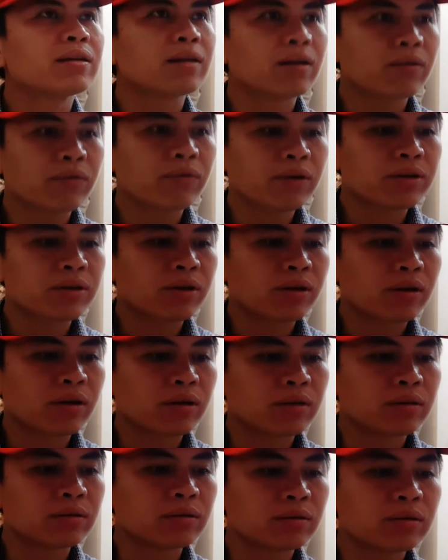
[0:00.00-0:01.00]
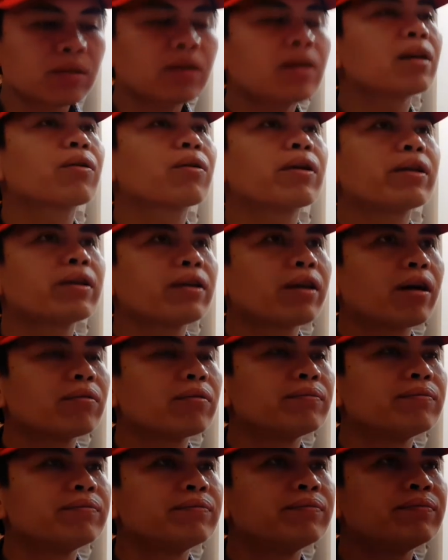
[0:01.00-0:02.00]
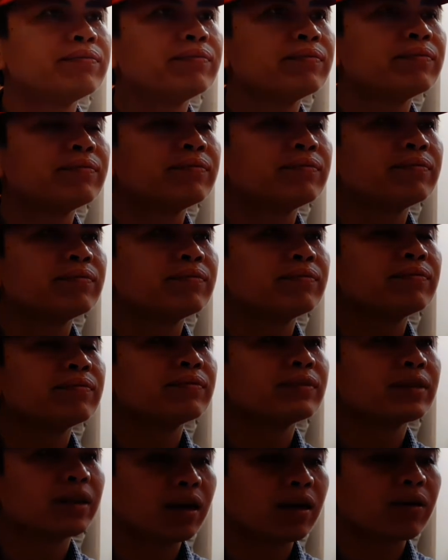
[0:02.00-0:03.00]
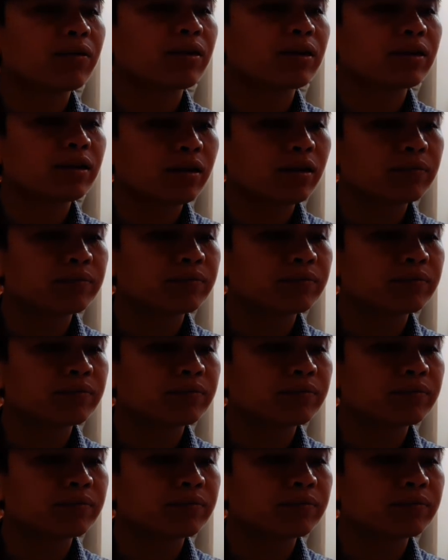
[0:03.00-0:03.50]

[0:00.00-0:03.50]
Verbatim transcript: đóng vai trò rất là quan trọng rất là quan trọng